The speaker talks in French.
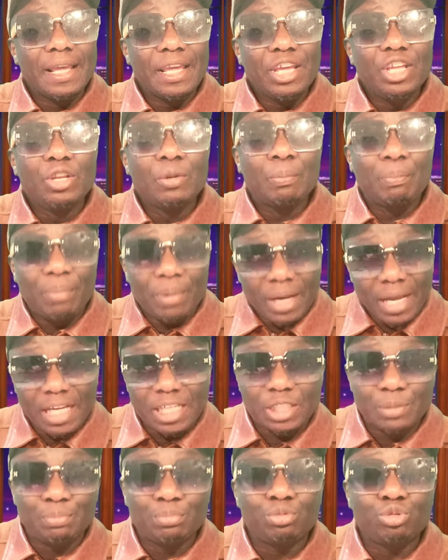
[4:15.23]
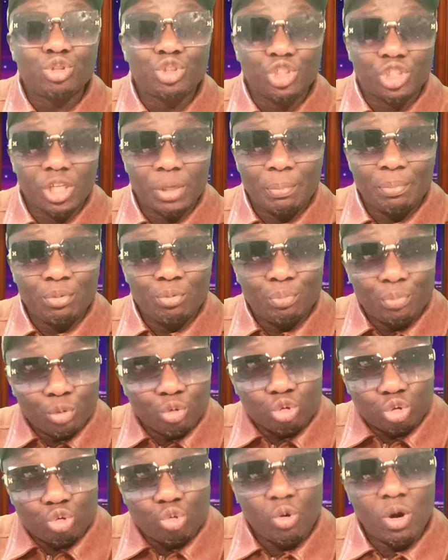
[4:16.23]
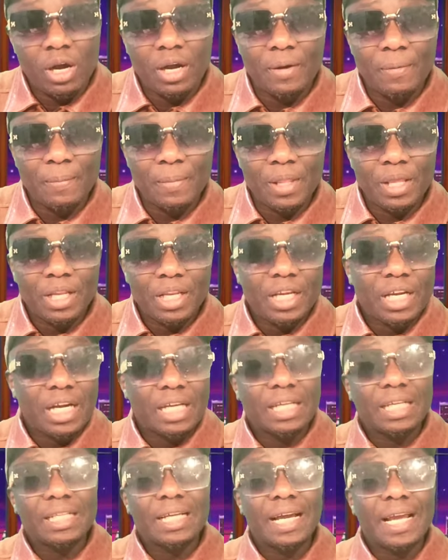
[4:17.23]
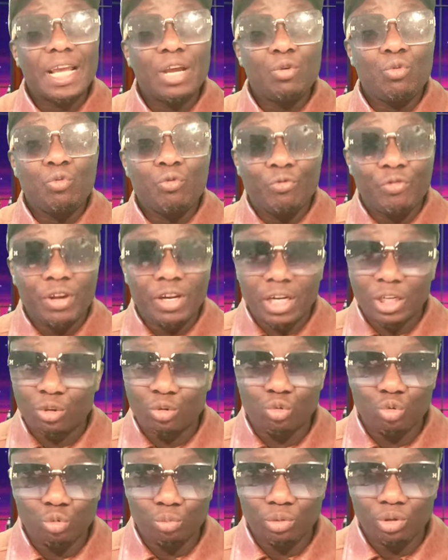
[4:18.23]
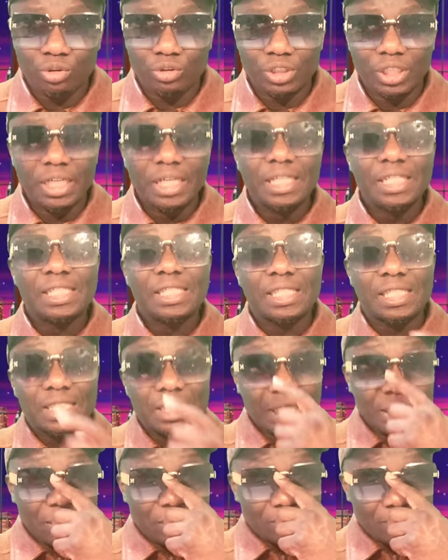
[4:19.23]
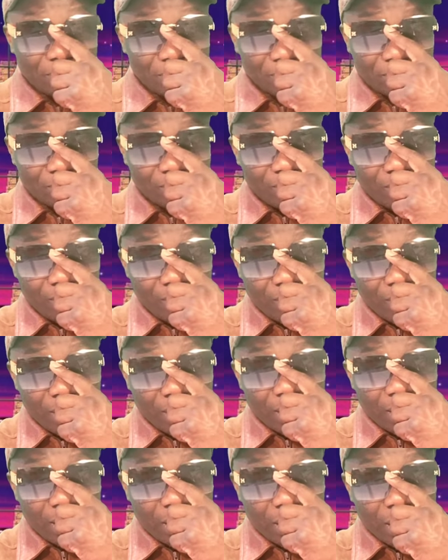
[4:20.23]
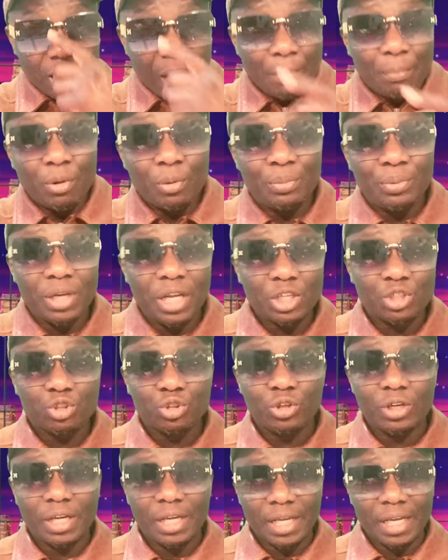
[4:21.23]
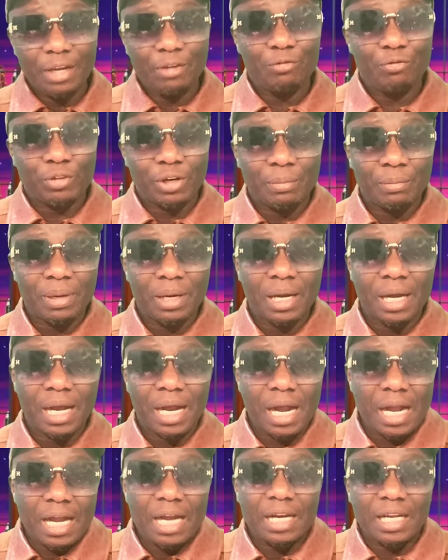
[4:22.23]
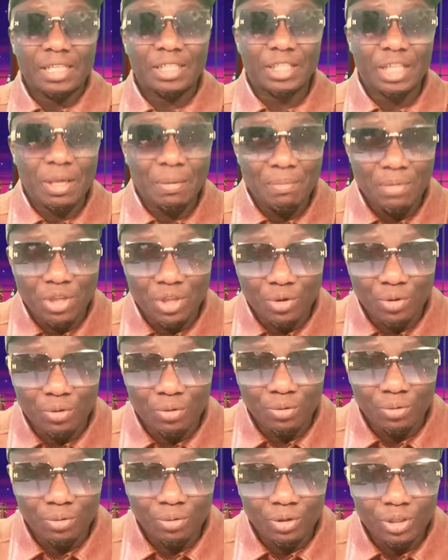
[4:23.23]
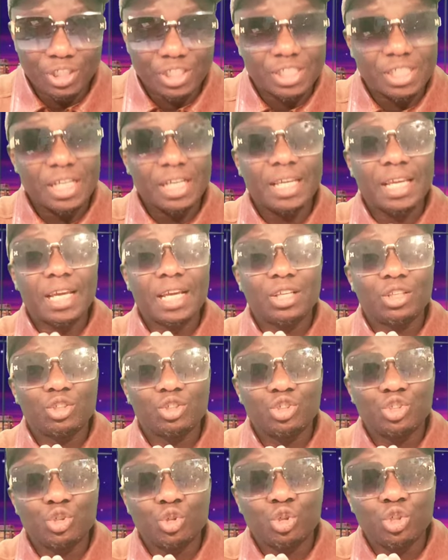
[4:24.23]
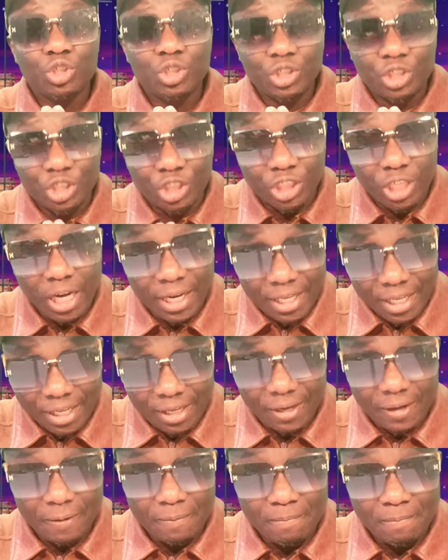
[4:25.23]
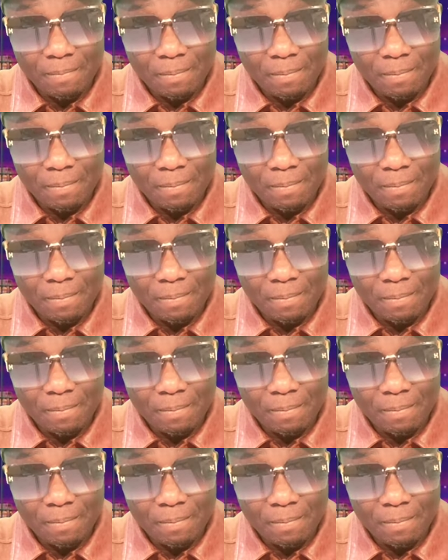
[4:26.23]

une, place pour, pour, pour toi. Le Canada est ouvert à tout le monde. Si la population est vraiment à 41 millions, c'est que chacun